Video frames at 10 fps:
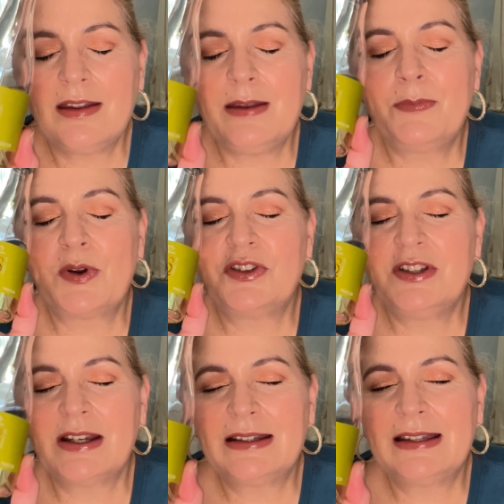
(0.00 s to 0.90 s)
y
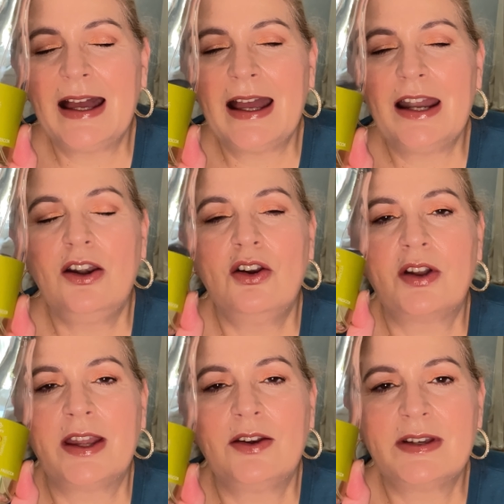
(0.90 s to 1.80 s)
proyecta
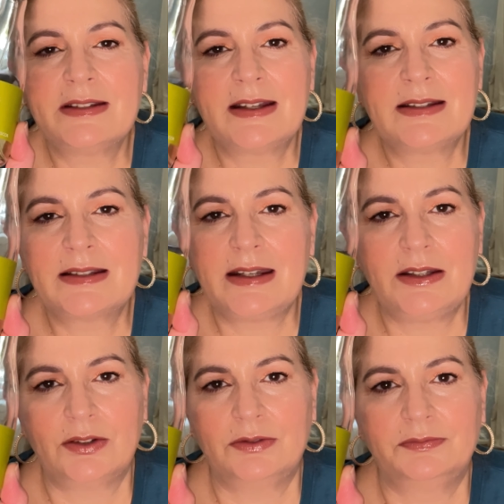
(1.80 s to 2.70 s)
lo que no está
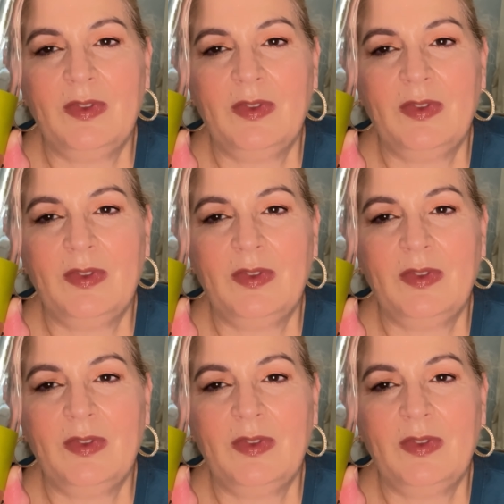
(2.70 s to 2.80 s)
escrito.